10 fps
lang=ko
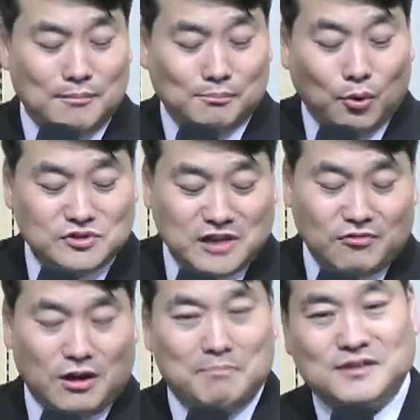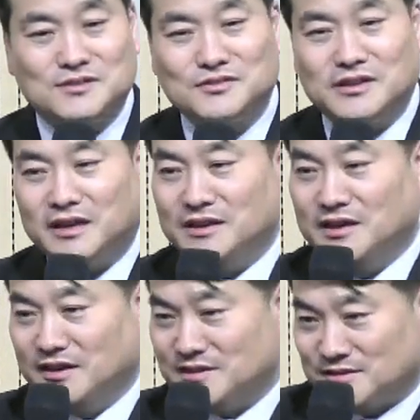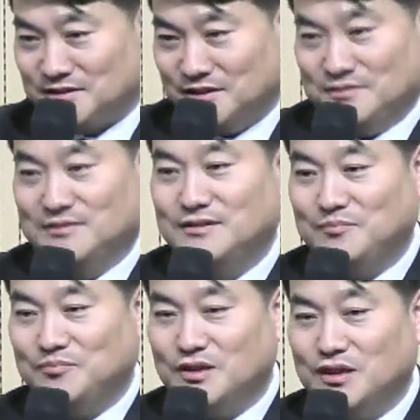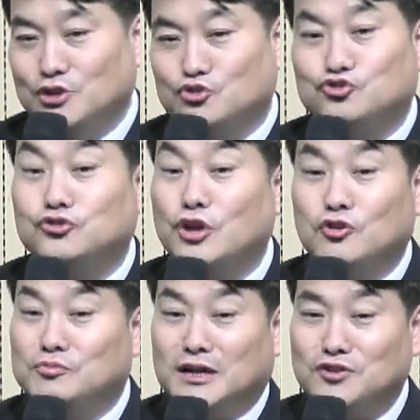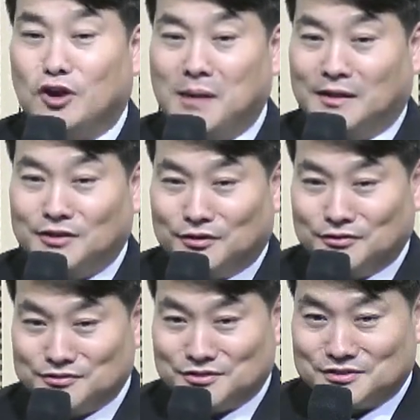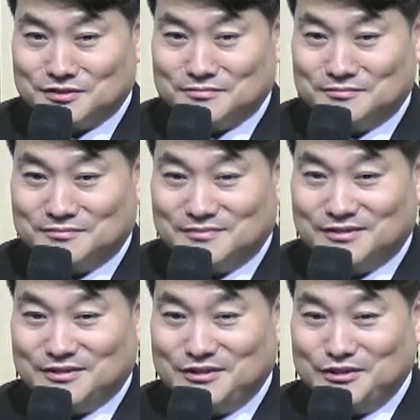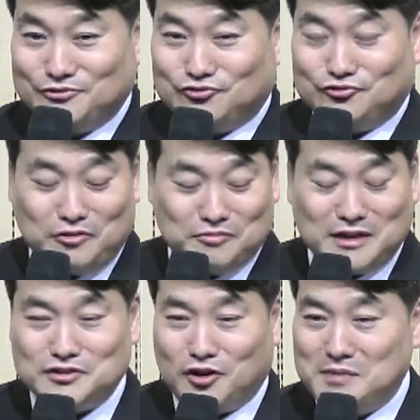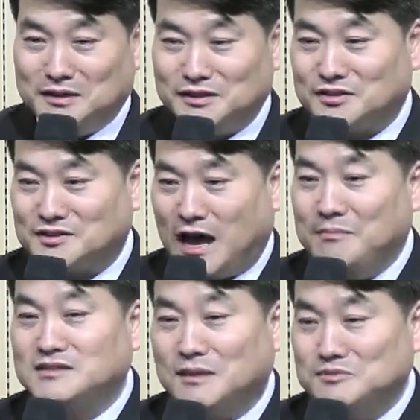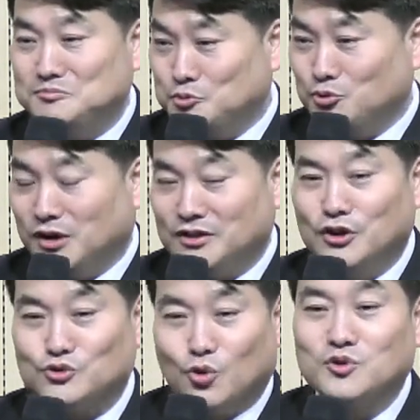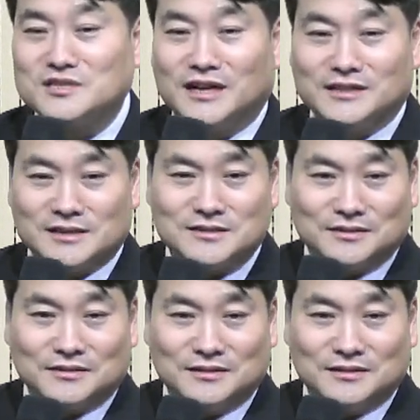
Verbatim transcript: 모세와 백성들에게 얘기했을까요? 출애굽을 한 지 얼마 안 됐거든요, 지금. 출애굽을 한 지 얼마 안 됐어요. 430년 동안 종살이했어.